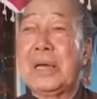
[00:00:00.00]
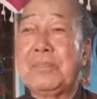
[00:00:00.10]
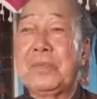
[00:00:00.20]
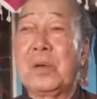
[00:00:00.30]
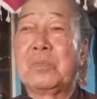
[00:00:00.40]
nghiệp
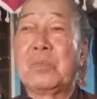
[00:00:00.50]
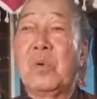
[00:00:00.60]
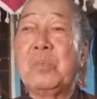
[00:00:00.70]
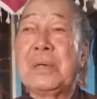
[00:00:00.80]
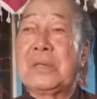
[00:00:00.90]
dùng
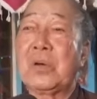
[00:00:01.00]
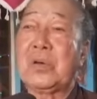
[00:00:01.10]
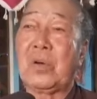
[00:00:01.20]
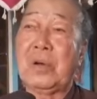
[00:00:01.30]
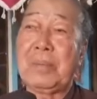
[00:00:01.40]
đuốc minh
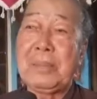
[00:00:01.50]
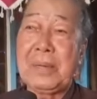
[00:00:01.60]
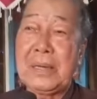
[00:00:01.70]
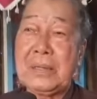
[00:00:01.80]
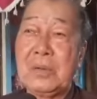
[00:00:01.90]
soi rọi bến
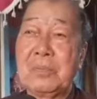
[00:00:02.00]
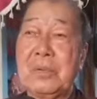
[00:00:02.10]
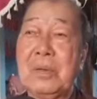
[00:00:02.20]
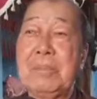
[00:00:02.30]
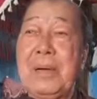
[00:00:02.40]
mê
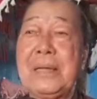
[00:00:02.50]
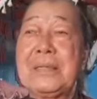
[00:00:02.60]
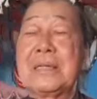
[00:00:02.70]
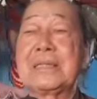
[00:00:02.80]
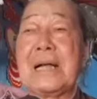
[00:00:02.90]
dùng gươm bén
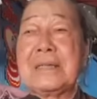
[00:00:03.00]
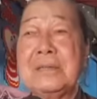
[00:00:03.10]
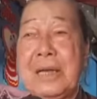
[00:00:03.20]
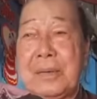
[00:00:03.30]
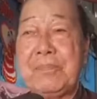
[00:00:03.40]
trừ tăng
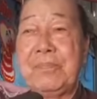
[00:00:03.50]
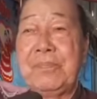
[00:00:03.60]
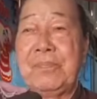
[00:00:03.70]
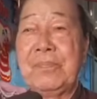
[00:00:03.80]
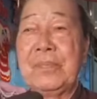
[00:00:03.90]
chướng nghiệp
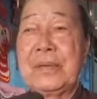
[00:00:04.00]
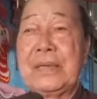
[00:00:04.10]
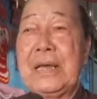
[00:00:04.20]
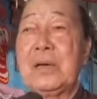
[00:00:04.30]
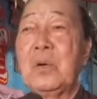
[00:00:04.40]

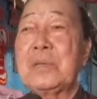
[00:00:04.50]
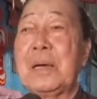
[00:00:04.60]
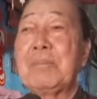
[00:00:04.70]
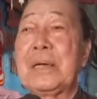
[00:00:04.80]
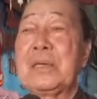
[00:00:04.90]
diệt lỗ
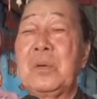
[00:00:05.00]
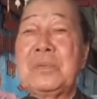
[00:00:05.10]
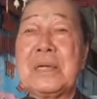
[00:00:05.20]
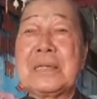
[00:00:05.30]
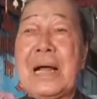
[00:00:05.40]
tam bành
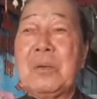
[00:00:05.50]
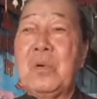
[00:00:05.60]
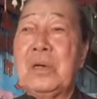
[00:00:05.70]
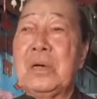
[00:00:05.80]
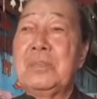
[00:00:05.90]
dũng sức ta
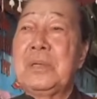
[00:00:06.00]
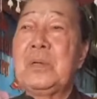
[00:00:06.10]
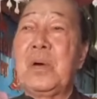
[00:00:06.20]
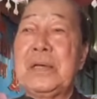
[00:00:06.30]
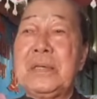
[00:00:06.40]
quê gươm
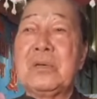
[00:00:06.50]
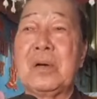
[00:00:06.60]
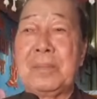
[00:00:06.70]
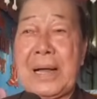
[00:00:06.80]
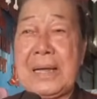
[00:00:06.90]
trí huệ giết
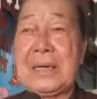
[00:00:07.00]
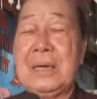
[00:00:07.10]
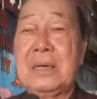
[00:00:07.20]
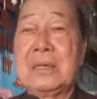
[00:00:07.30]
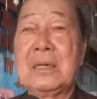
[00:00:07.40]
loài ma
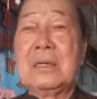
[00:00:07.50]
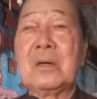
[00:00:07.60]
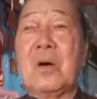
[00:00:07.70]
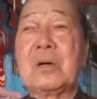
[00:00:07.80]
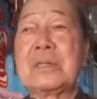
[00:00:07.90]
xưa
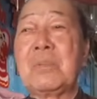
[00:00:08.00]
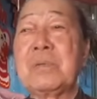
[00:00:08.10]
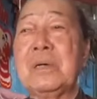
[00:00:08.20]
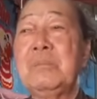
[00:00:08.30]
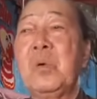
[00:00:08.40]
còn vọng
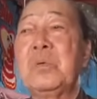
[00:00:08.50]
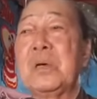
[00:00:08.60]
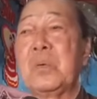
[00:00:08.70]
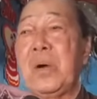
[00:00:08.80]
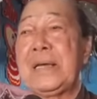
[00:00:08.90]
thưởng muôn
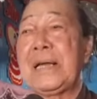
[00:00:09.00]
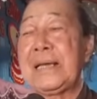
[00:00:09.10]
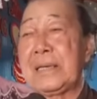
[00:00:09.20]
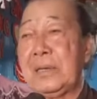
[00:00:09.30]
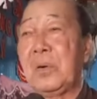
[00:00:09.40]
điều quấy
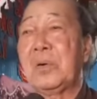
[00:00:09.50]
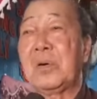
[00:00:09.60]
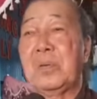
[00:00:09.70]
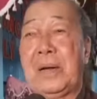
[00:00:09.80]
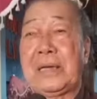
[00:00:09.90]
nay tỉnh ngộ
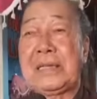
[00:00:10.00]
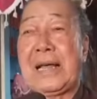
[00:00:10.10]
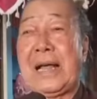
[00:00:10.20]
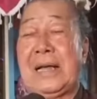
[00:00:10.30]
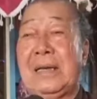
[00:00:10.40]
rồi phật căn
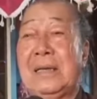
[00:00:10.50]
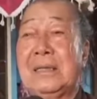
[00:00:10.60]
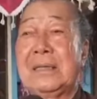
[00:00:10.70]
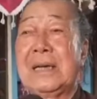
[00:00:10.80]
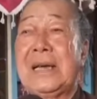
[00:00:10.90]
xa
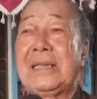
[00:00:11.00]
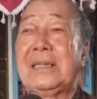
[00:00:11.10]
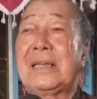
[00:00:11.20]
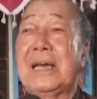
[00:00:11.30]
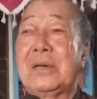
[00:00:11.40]
giờ đây
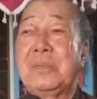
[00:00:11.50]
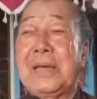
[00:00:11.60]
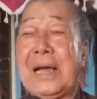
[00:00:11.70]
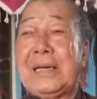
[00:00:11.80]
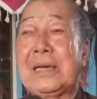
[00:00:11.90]
đức thầy cũng
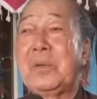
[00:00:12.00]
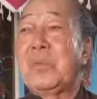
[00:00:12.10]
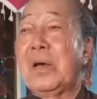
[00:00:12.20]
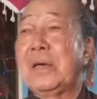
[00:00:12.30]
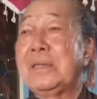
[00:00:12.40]
vậy là
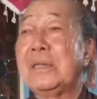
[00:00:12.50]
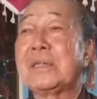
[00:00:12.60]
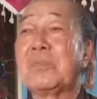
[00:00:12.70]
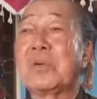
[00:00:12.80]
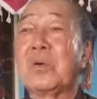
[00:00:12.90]
kiếm huệ giúp
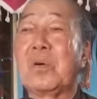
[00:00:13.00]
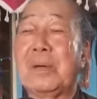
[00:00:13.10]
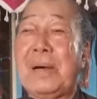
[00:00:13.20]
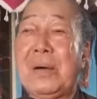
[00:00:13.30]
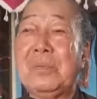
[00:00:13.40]
xong rồi
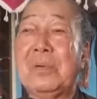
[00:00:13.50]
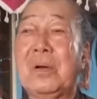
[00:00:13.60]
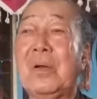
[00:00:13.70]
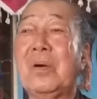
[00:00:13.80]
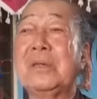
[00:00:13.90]
quả báo
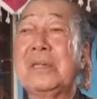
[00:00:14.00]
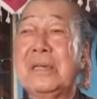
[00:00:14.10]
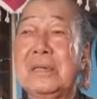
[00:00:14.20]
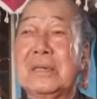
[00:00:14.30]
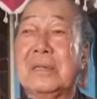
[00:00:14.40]
lo
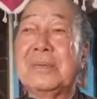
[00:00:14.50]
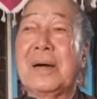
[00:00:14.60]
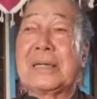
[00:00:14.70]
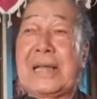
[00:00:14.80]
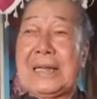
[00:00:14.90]
gì cửa
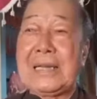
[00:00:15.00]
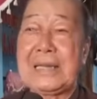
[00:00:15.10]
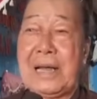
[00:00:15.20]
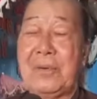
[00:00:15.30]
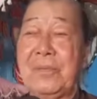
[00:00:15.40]
phật chẳng chen
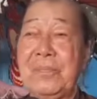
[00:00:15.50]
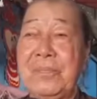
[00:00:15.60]
vào